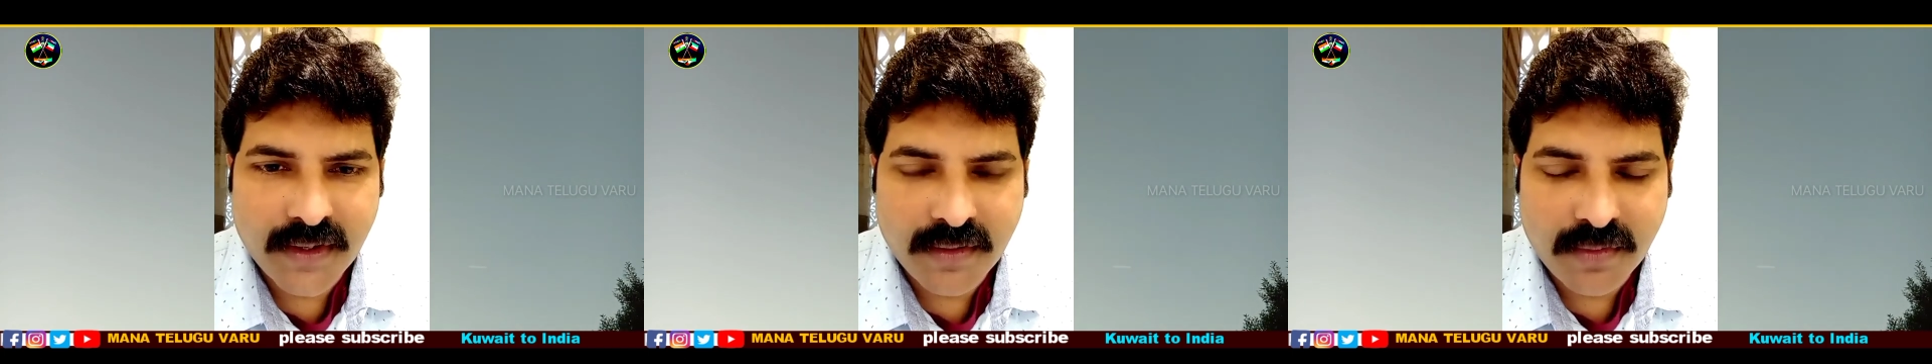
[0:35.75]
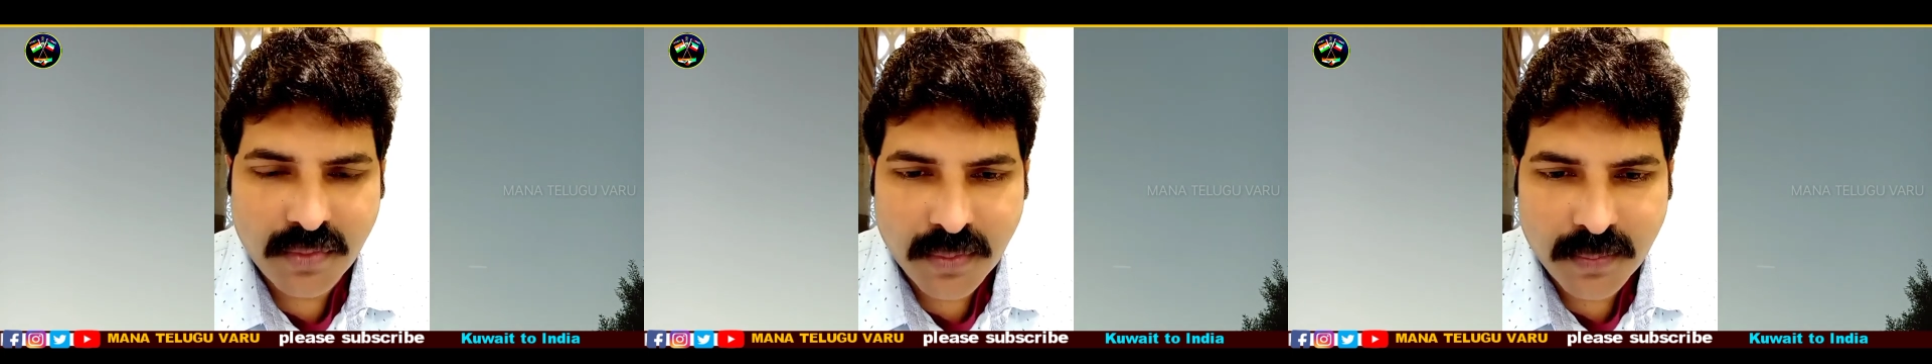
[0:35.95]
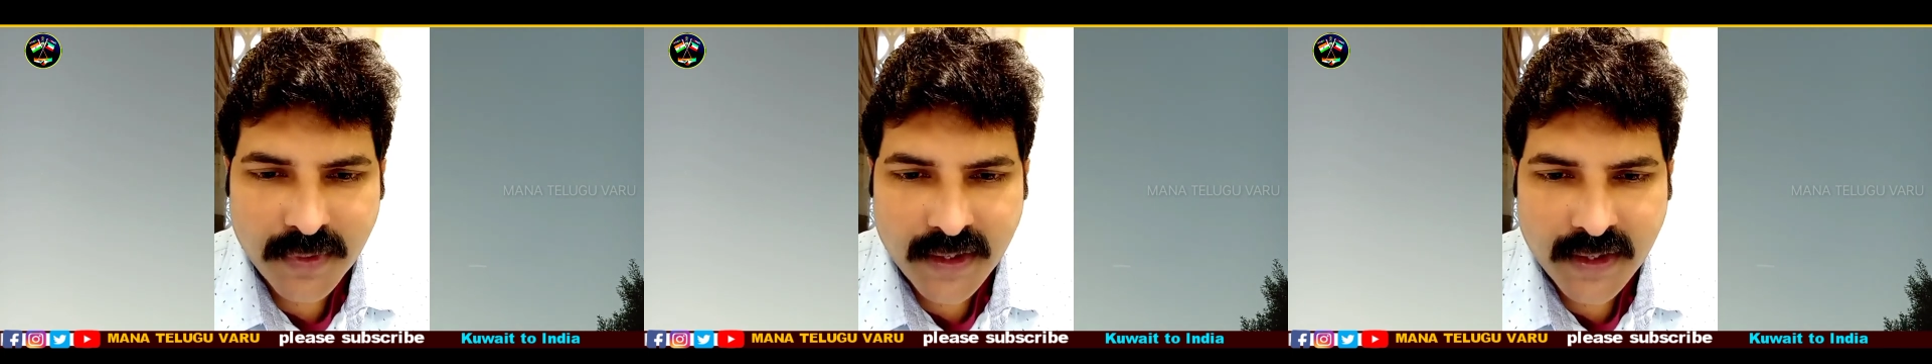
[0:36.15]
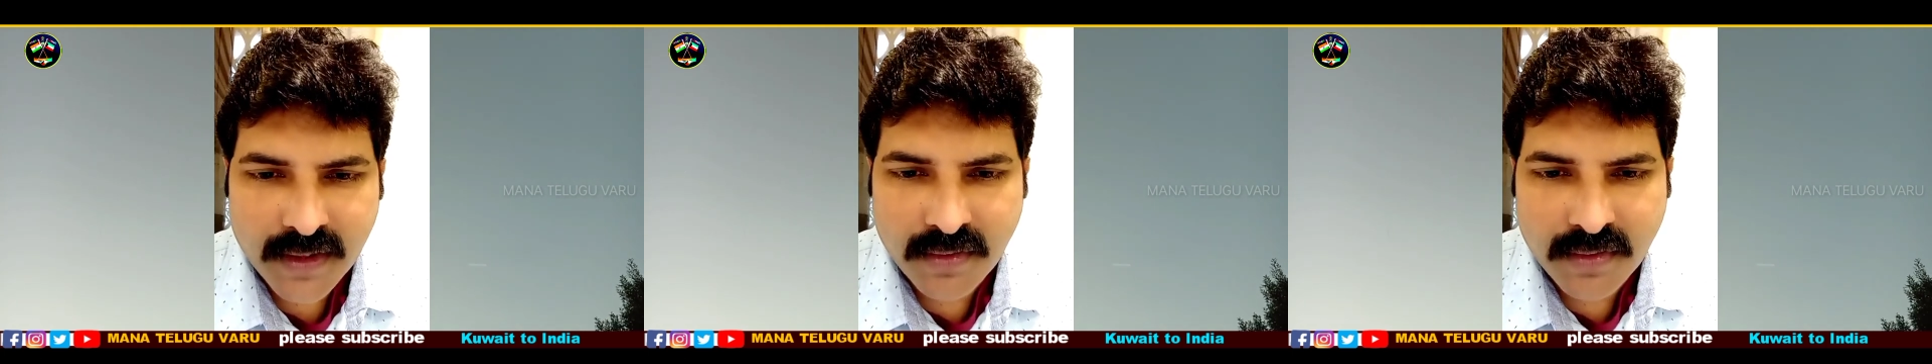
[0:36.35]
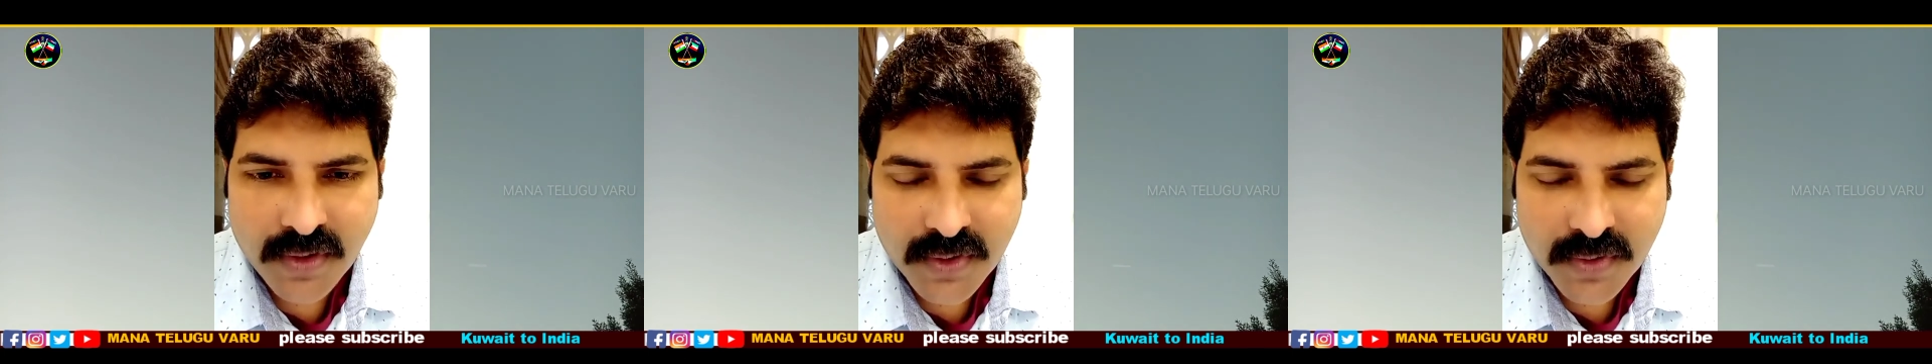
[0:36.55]
రూమ్
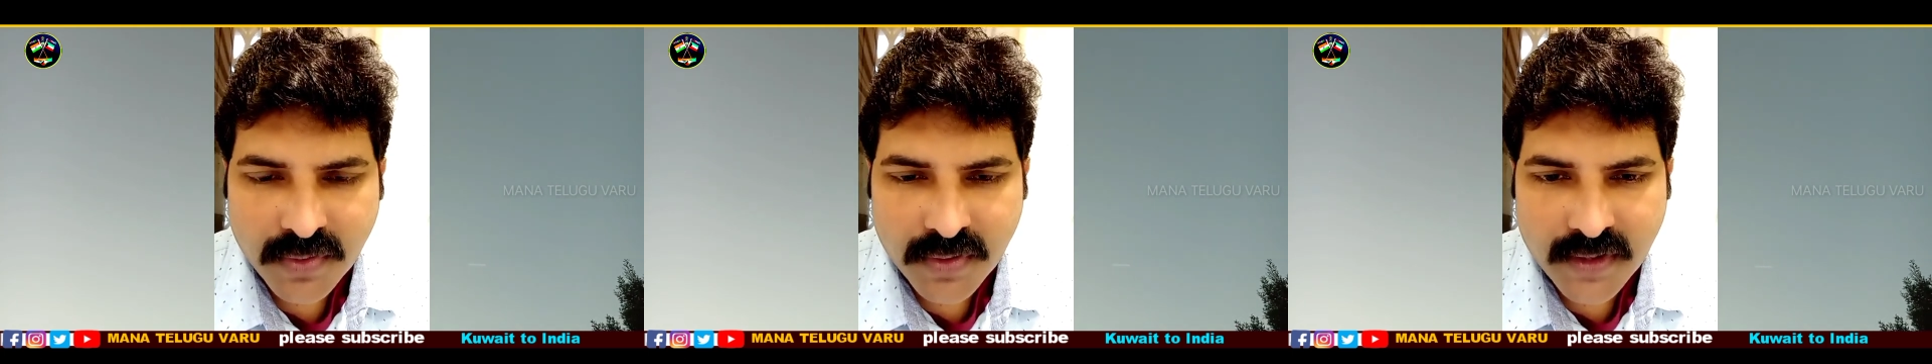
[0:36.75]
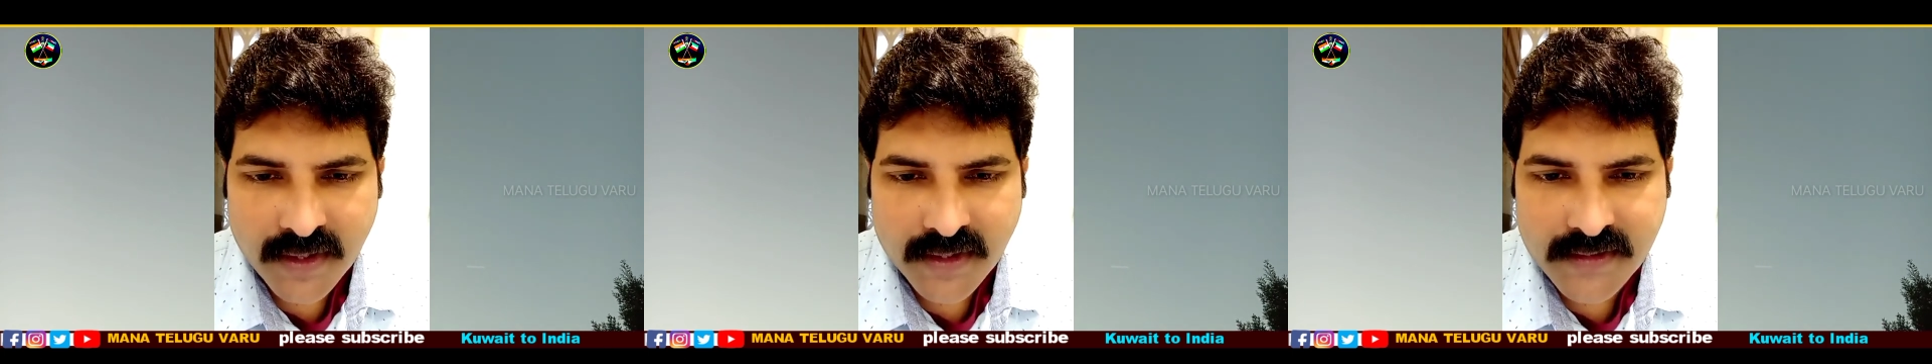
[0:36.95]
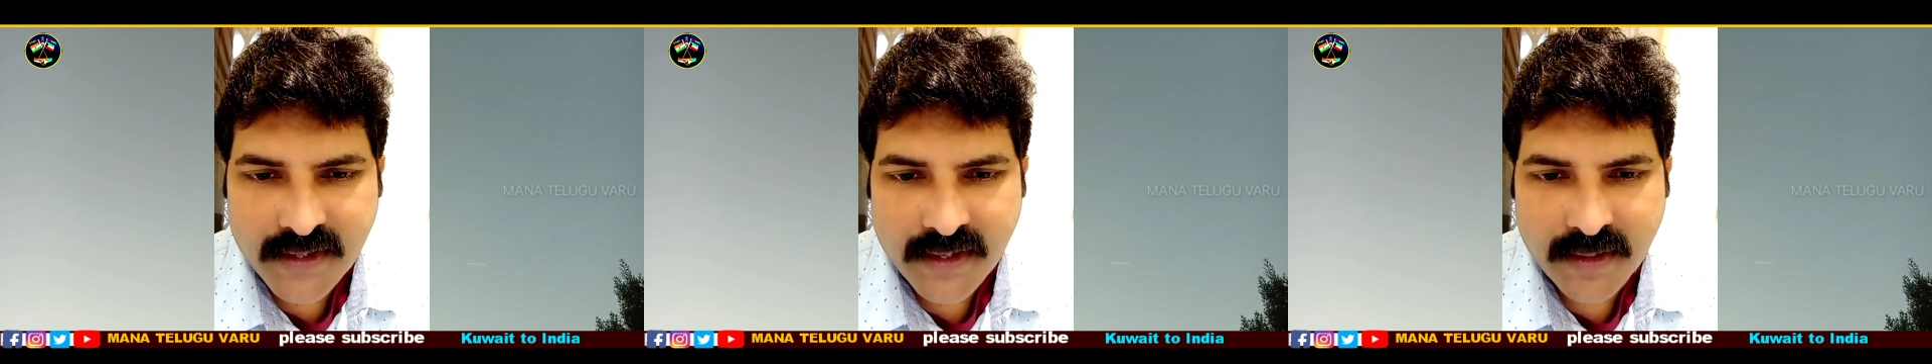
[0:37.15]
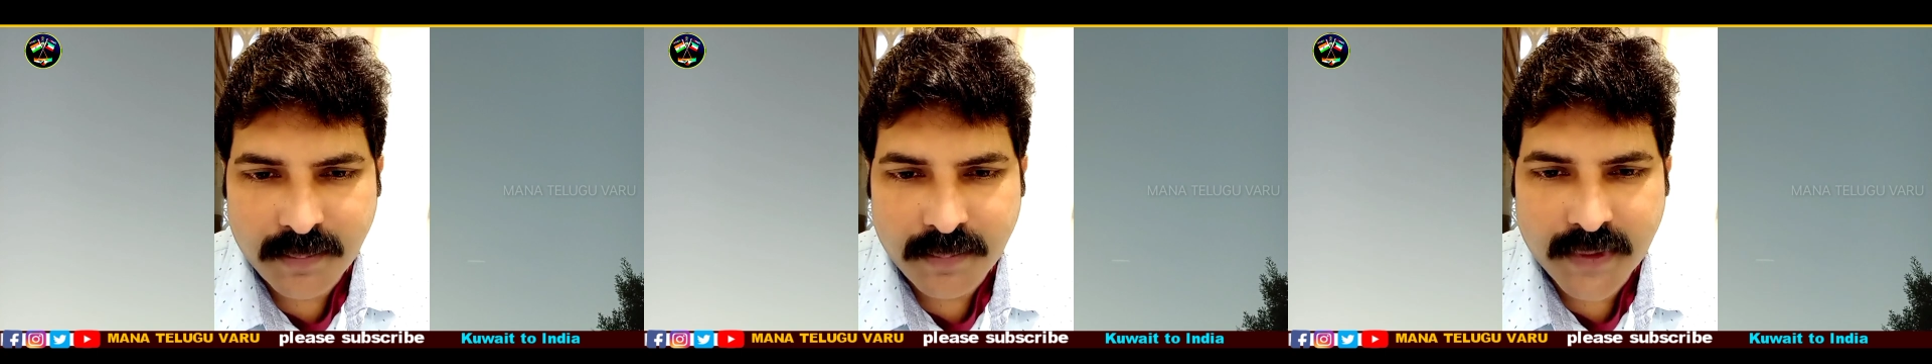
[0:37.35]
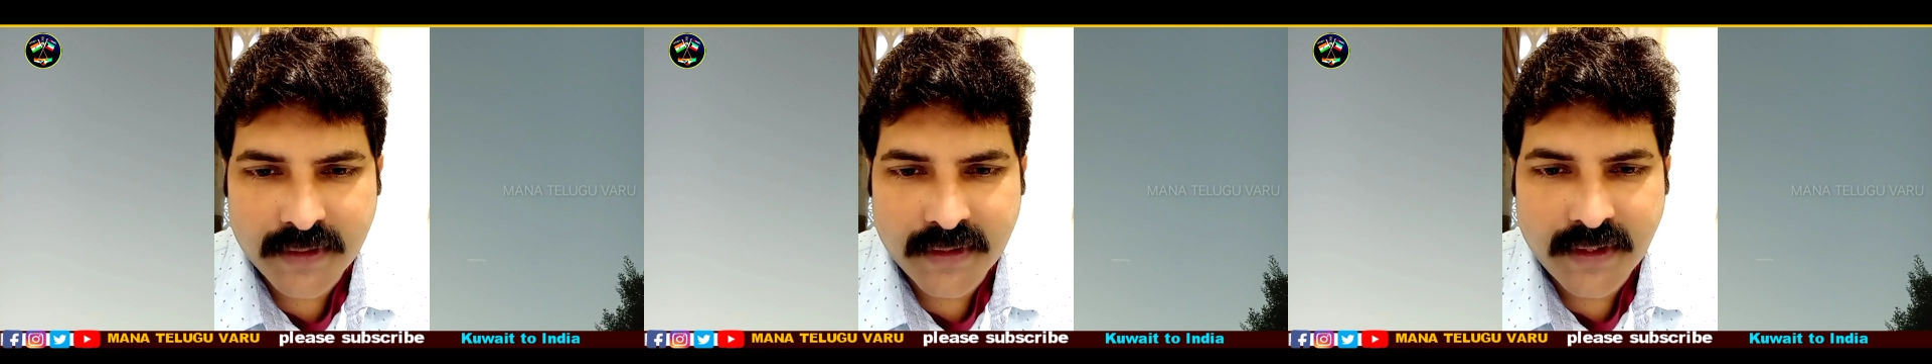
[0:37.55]
రెంట్లు కట్టుకోవడానికి చాలా
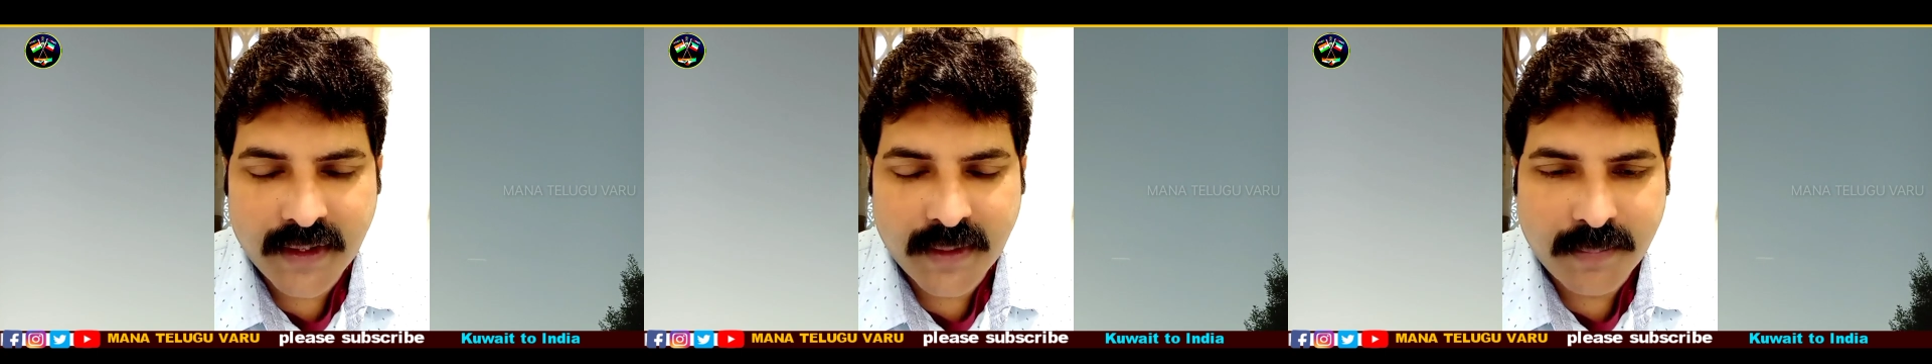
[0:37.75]
ఇబ్బంది